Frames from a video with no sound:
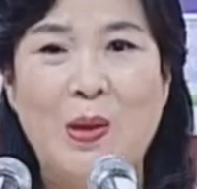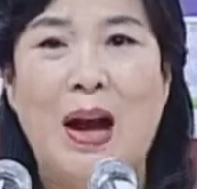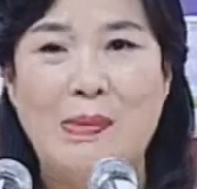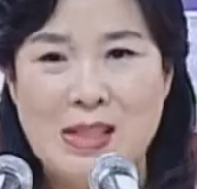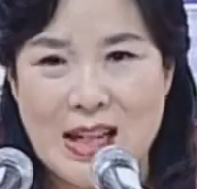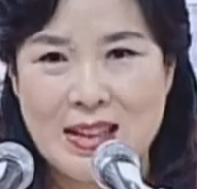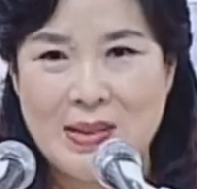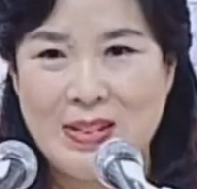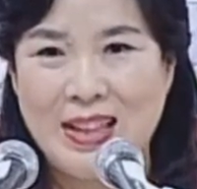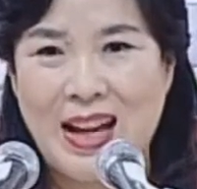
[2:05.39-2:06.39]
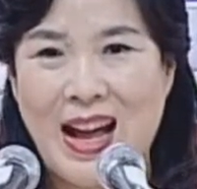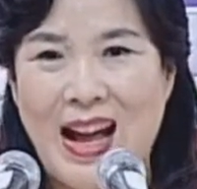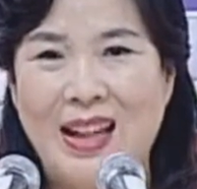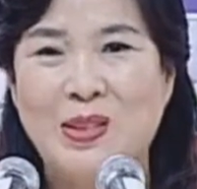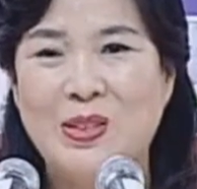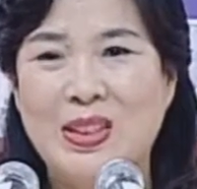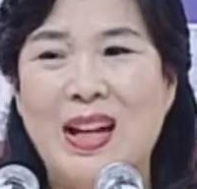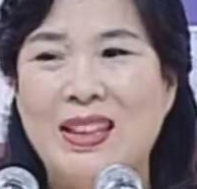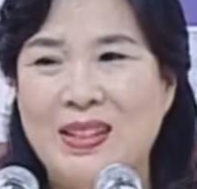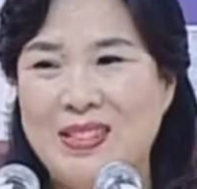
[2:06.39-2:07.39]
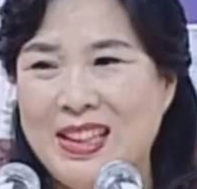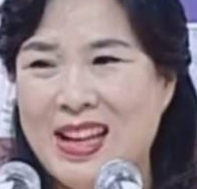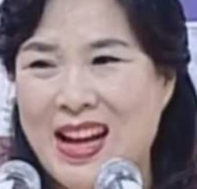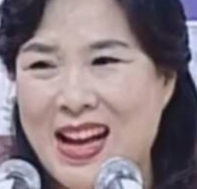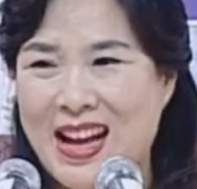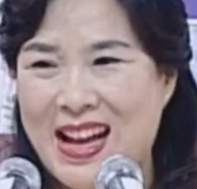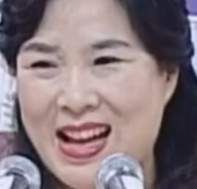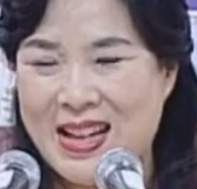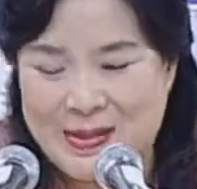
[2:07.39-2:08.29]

감사드립니다. 또 축하드립니다.